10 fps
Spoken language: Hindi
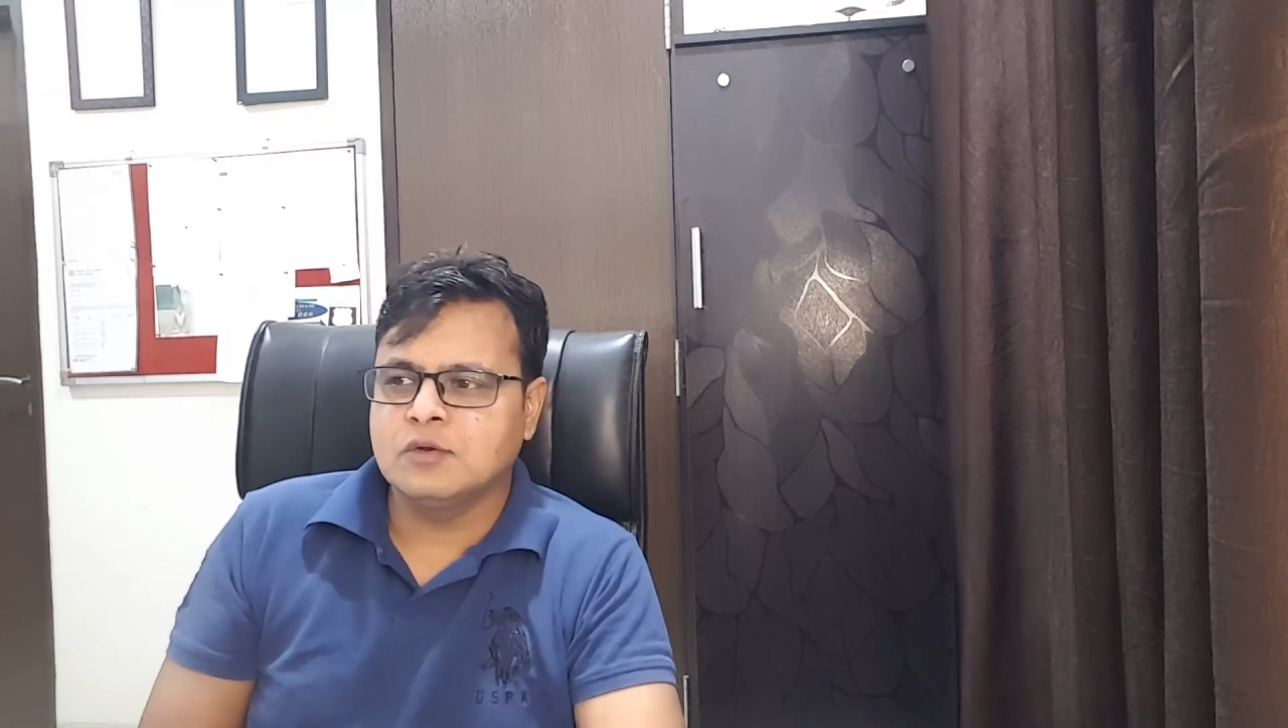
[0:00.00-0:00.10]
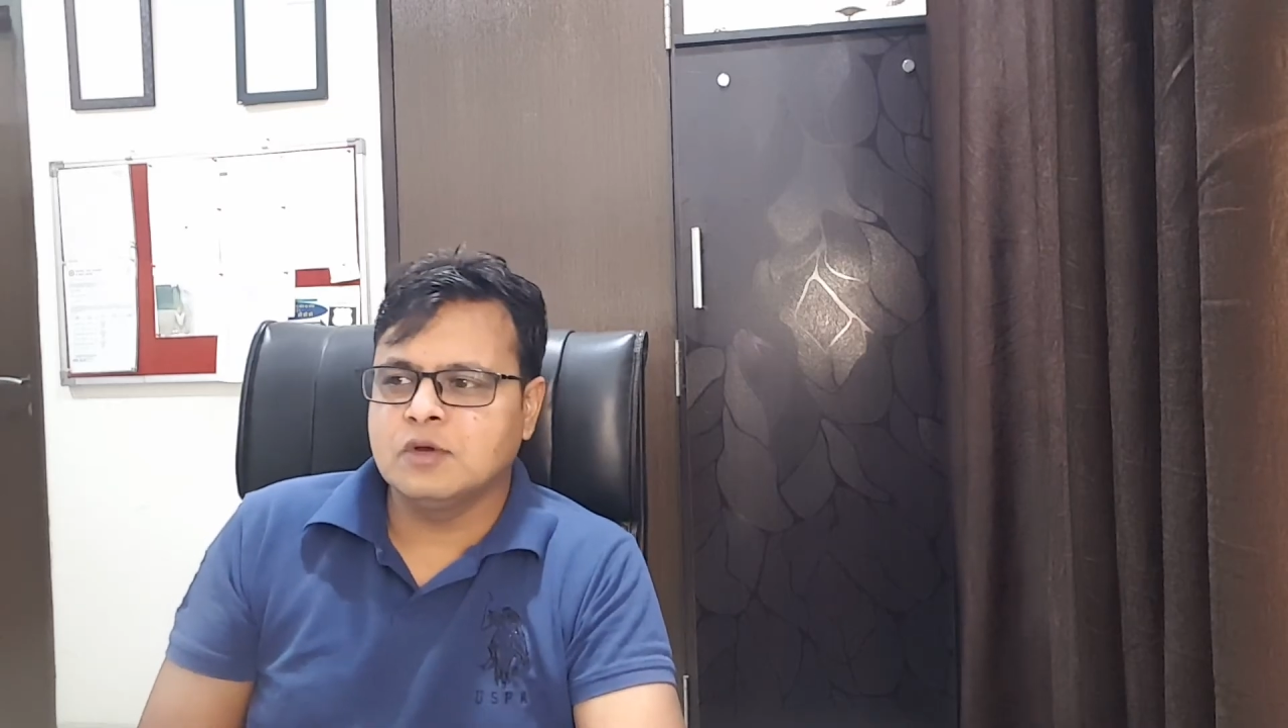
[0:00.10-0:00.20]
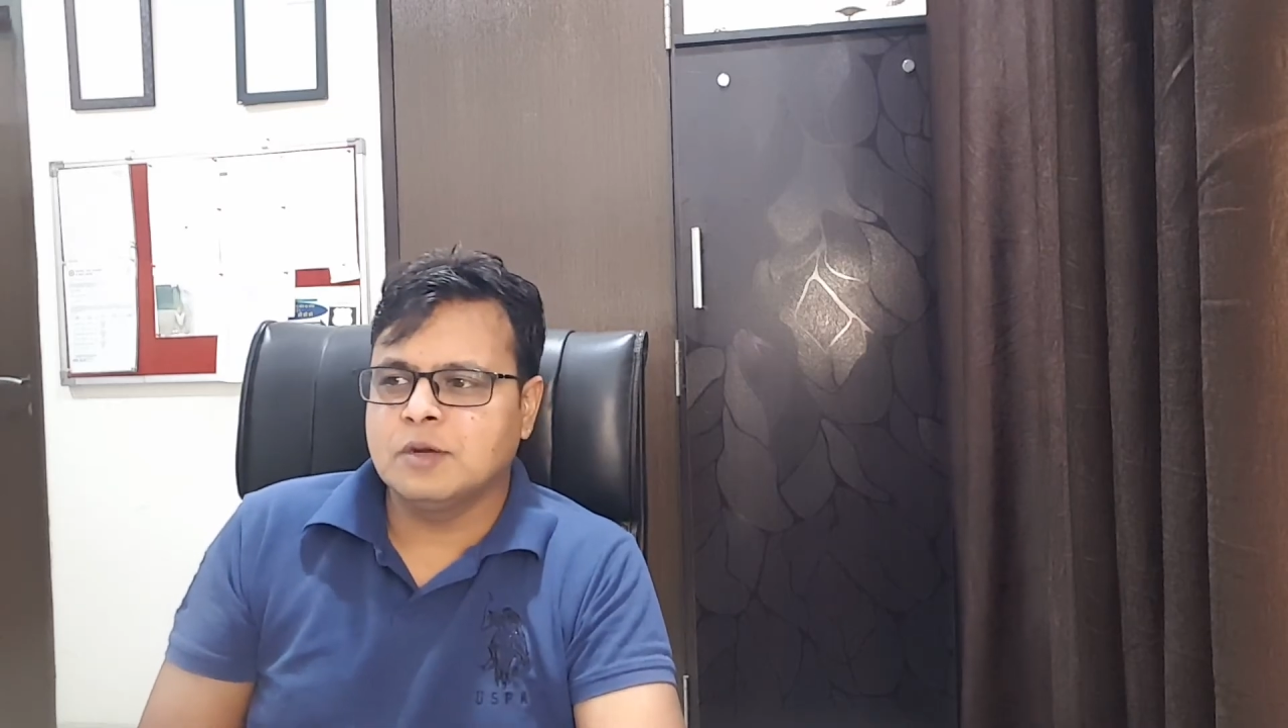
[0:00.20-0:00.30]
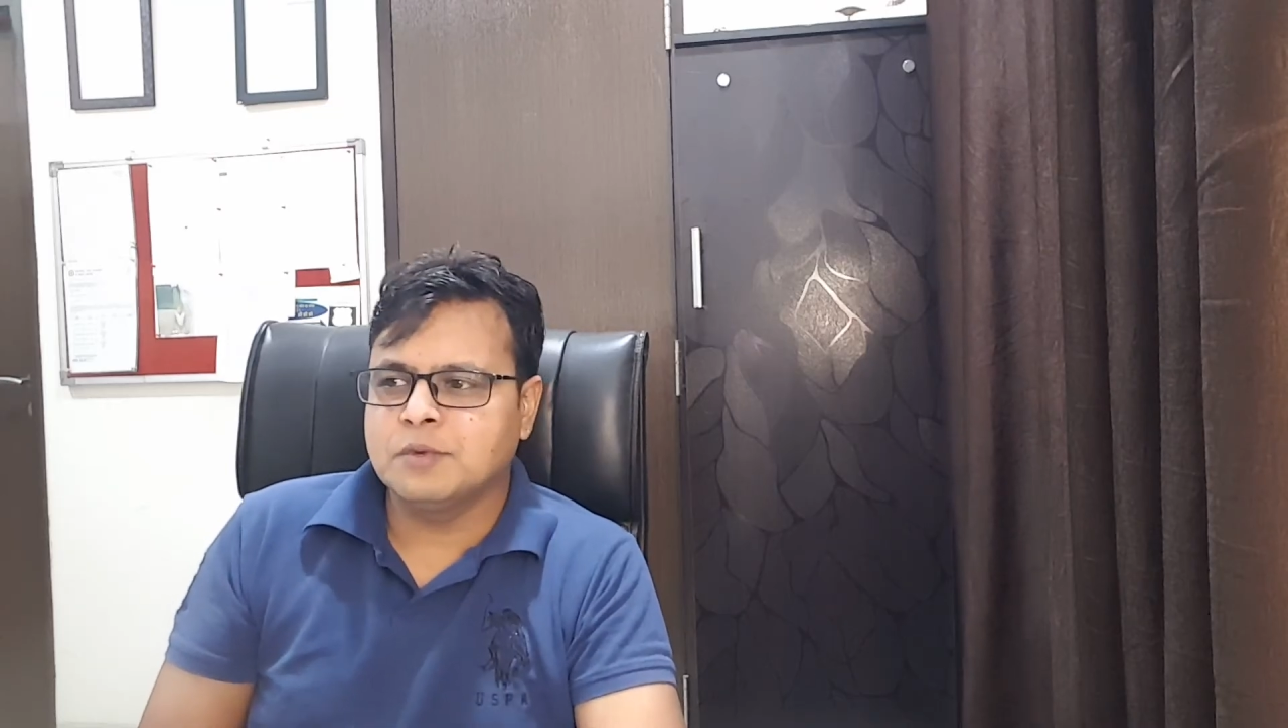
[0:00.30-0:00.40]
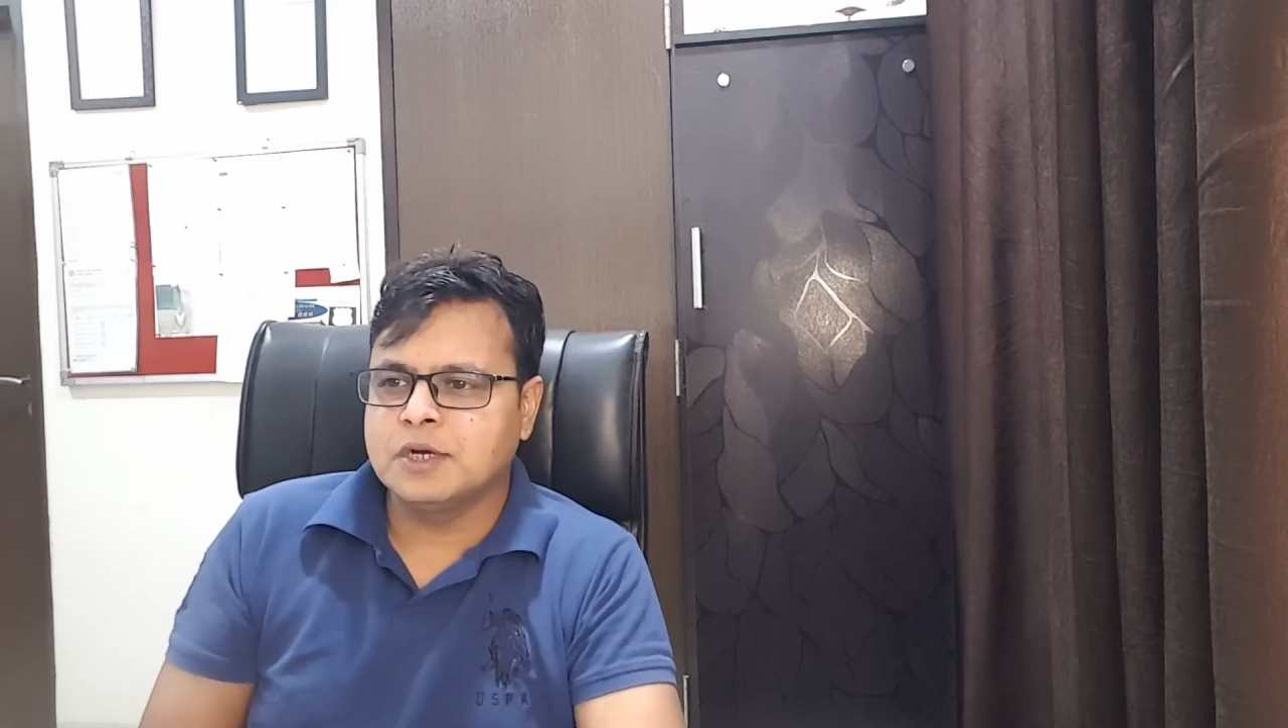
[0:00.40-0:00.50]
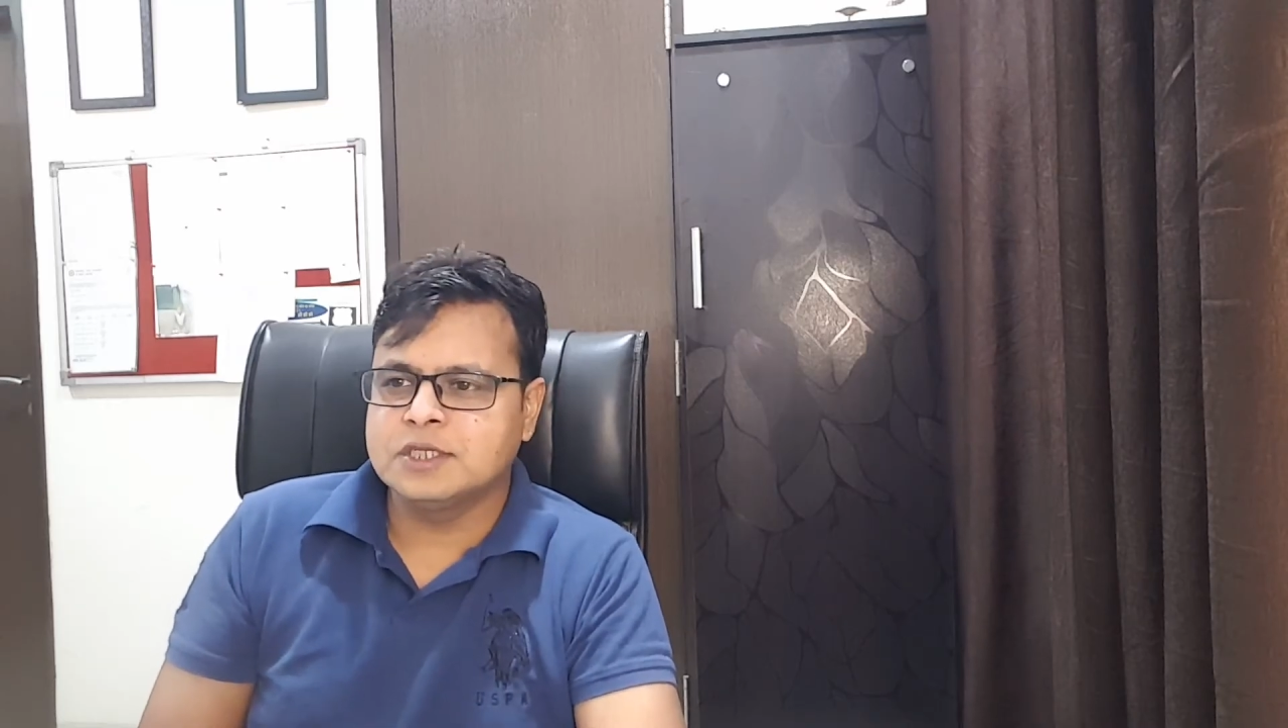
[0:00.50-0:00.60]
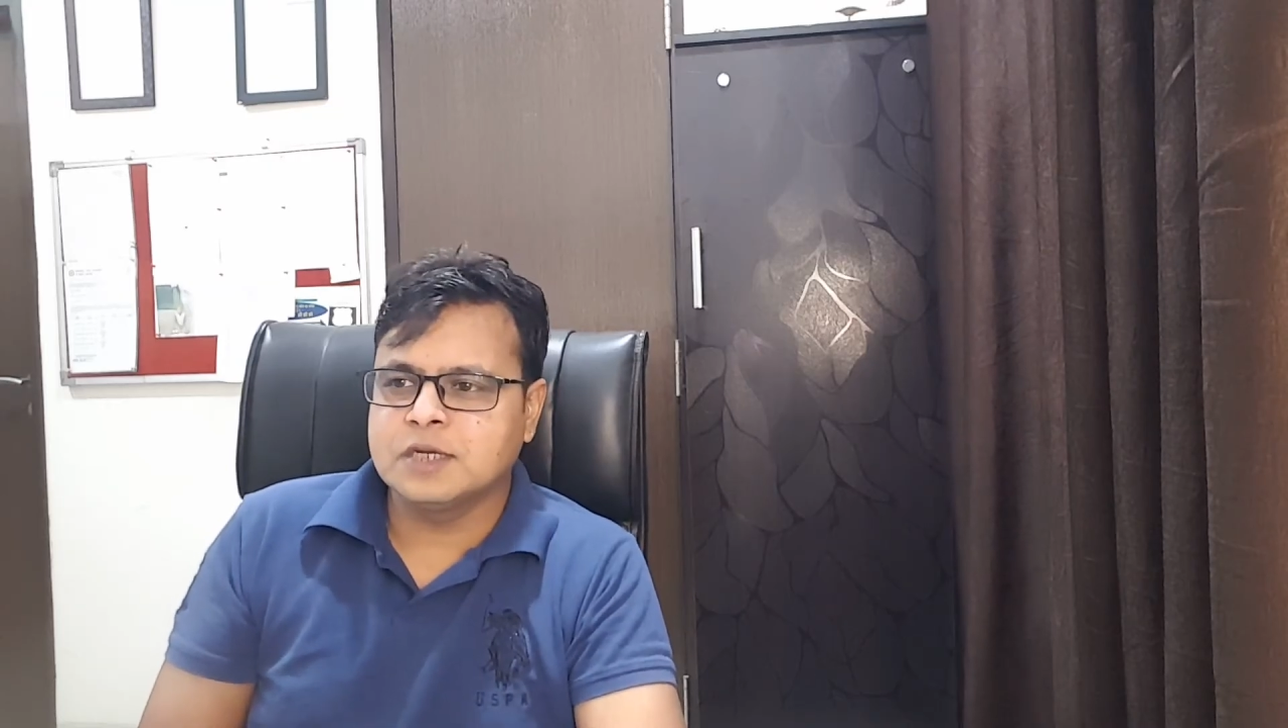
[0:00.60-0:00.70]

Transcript: हूँ कमोडिटी